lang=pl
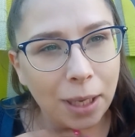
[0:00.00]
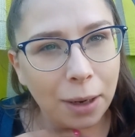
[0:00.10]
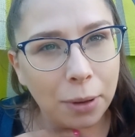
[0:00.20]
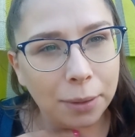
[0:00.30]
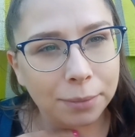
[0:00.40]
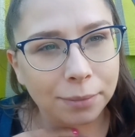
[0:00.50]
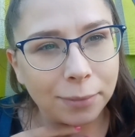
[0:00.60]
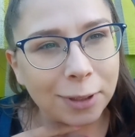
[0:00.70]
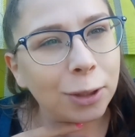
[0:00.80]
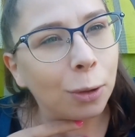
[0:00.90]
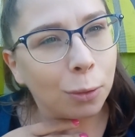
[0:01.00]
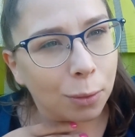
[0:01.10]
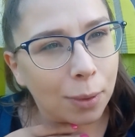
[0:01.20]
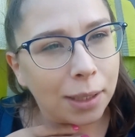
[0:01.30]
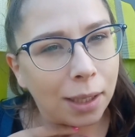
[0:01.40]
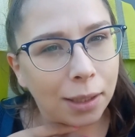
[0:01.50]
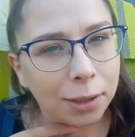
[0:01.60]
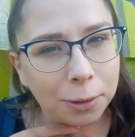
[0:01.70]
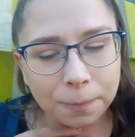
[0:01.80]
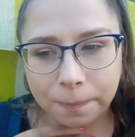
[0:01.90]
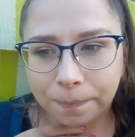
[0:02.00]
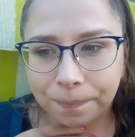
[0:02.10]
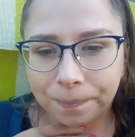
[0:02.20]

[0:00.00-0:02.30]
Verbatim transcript: miałam co układać.